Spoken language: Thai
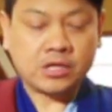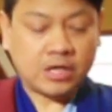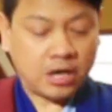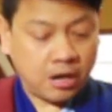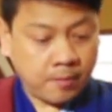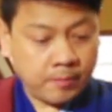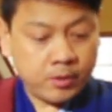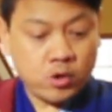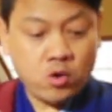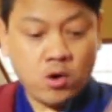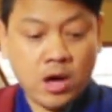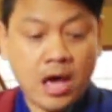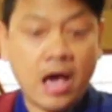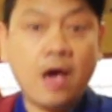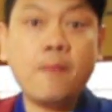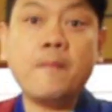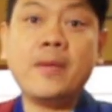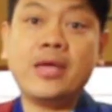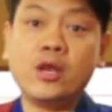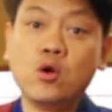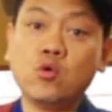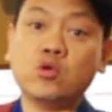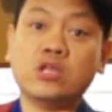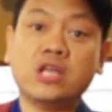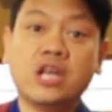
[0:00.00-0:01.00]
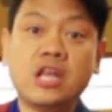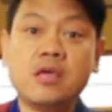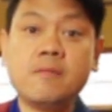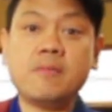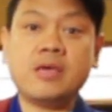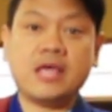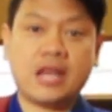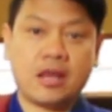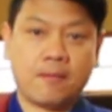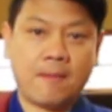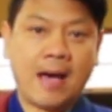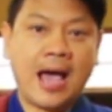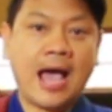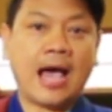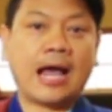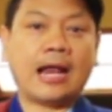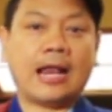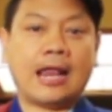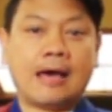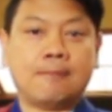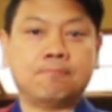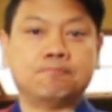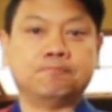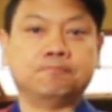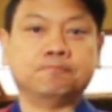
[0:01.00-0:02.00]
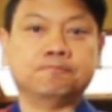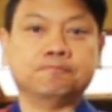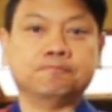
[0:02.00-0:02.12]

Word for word: เดี๋ยวเรามาดูฮะเมนูที่นี่มีอะไรบ้างครับ